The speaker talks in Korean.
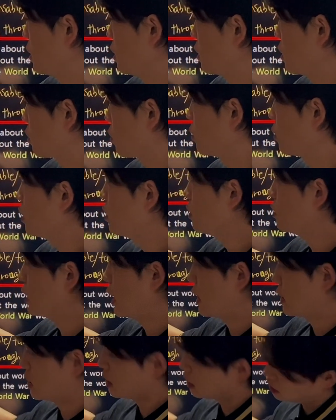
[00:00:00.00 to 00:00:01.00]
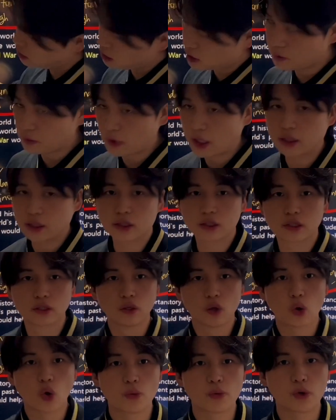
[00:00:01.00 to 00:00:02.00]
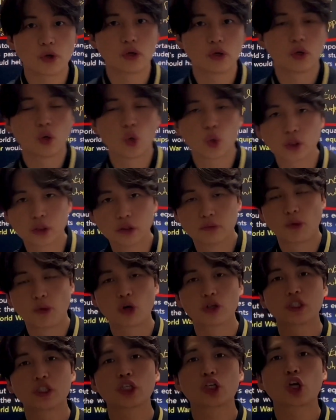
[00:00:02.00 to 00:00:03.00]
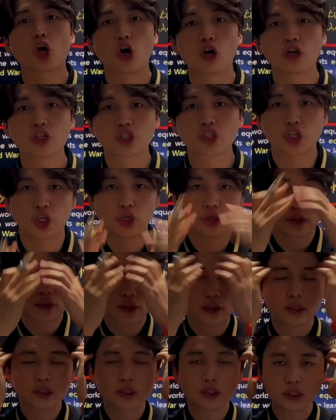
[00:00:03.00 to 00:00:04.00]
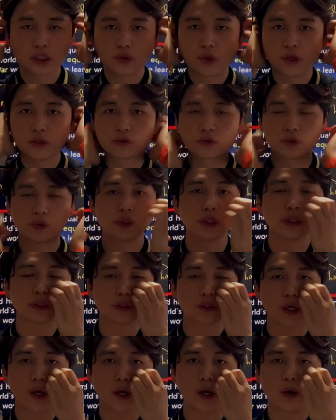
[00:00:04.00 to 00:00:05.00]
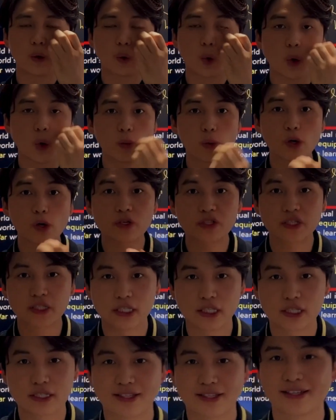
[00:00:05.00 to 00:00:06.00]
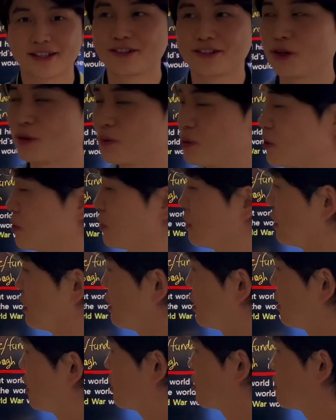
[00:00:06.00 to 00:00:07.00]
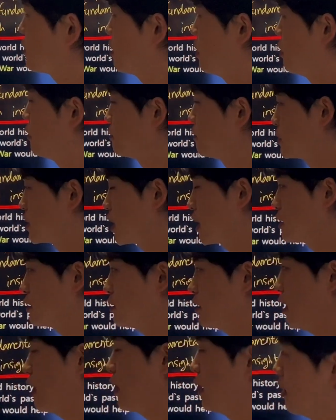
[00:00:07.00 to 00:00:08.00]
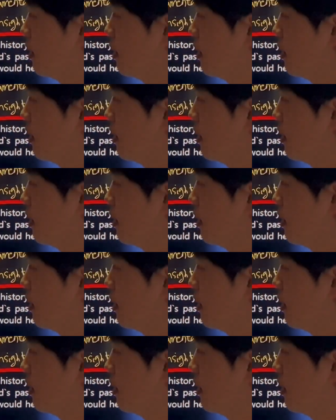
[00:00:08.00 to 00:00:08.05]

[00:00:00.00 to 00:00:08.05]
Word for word: 동의어는 아시겠지만 글로벌 혹은 멀티컬처 등등이 될 수 있어요. overseas 그런 표현들이 있겠죠. 자, 근데